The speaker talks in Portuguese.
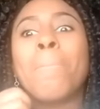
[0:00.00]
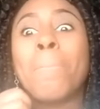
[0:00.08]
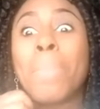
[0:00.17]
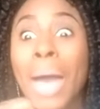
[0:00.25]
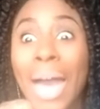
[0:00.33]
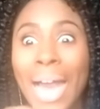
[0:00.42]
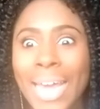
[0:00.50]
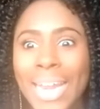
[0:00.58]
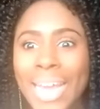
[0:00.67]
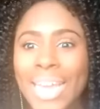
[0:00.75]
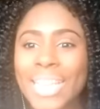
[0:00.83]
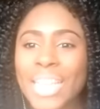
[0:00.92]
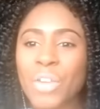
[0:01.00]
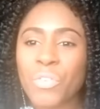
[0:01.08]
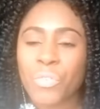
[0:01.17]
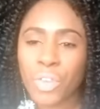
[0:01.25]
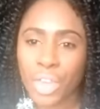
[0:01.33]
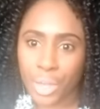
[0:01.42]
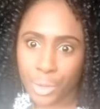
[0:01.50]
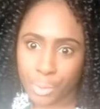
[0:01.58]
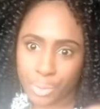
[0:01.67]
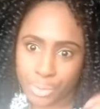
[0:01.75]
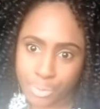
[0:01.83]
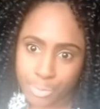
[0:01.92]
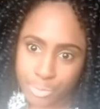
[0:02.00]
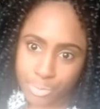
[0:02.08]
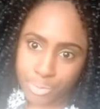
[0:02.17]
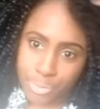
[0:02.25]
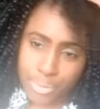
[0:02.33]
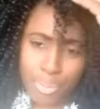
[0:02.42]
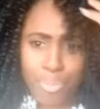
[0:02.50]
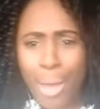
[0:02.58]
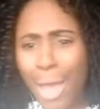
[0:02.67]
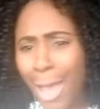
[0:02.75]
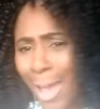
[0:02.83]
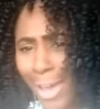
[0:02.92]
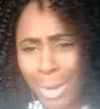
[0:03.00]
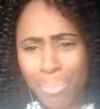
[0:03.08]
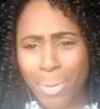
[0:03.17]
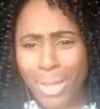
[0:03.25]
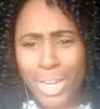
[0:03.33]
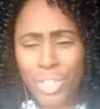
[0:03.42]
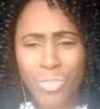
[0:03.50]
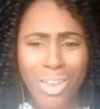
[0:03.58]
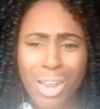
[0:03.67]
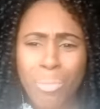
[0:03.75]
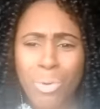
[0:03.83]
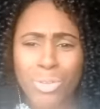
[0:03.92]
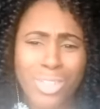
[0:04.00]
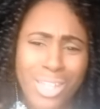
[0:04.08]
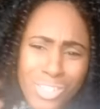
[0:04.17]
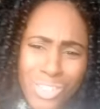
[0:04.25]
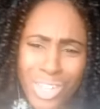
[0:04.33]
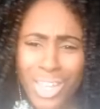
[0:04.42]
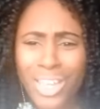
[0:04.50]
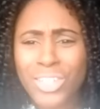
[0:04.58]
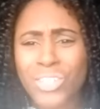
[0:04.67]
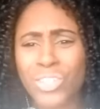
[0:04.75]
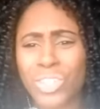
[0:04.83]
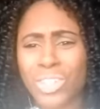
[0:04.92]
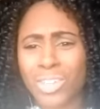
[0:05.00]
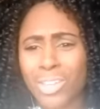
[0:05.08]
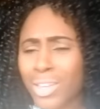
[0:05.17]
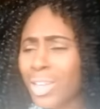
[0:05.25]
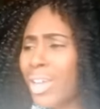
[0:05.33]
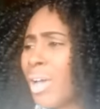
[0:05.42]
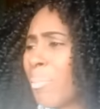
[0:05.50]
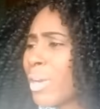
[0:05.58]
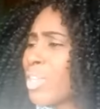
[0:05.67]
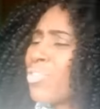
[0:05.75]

Para que tá feio. Para, para de falar mal da gente. Para